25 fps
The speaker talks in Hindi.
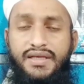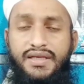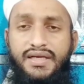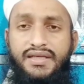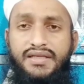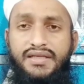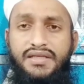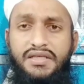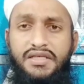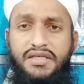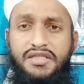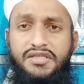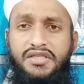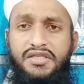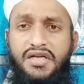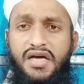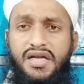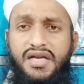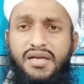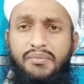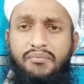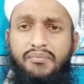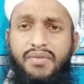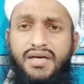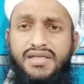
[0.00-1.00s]
कहीं इतना
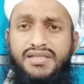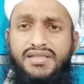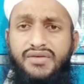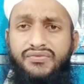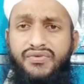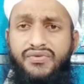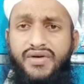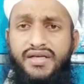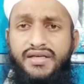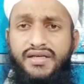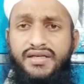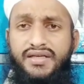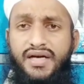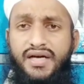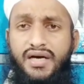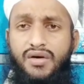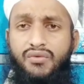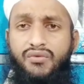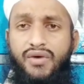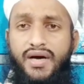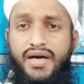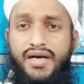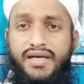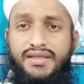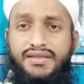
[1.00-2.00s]
लंबा सफ़र किया
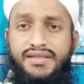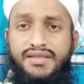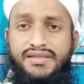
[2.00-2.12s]
हुआ है